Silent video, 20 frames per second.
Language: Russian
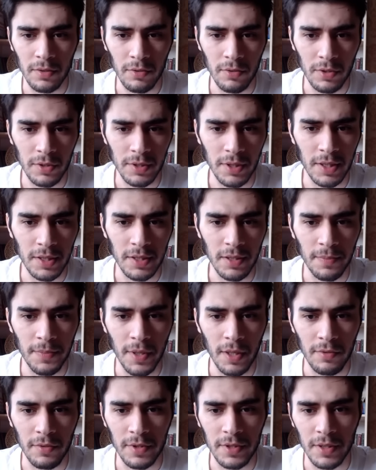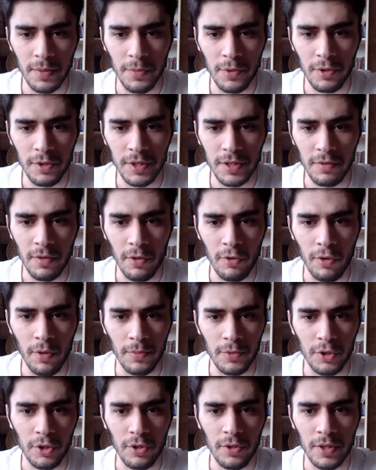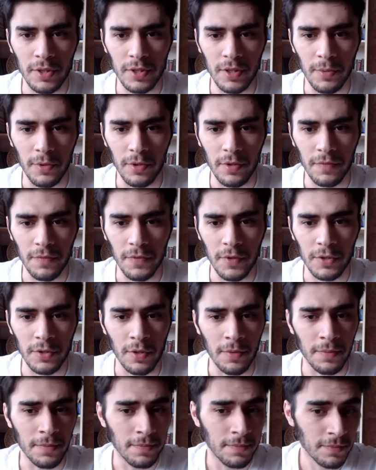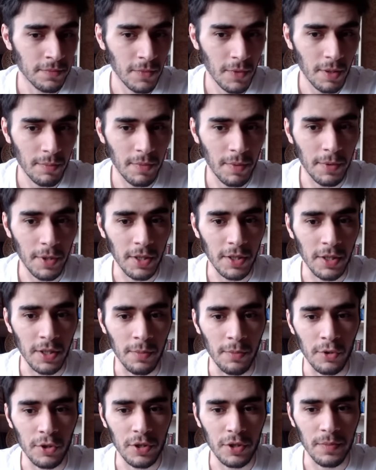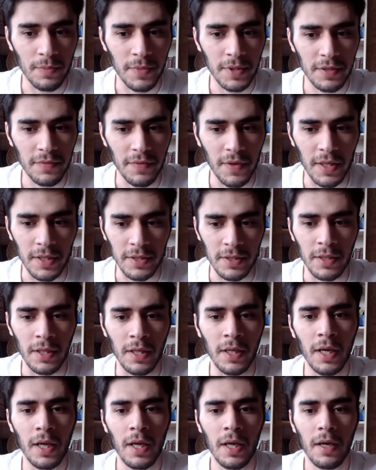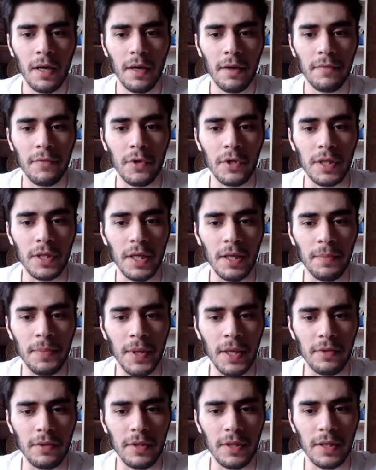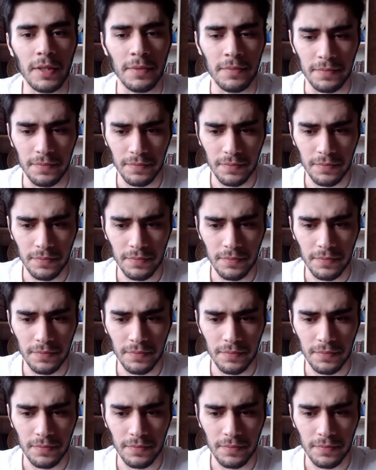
То есть, если белые заберут слоном, черные заберут ферзем, мы брать не можем, мы связаны. Вот. И белые,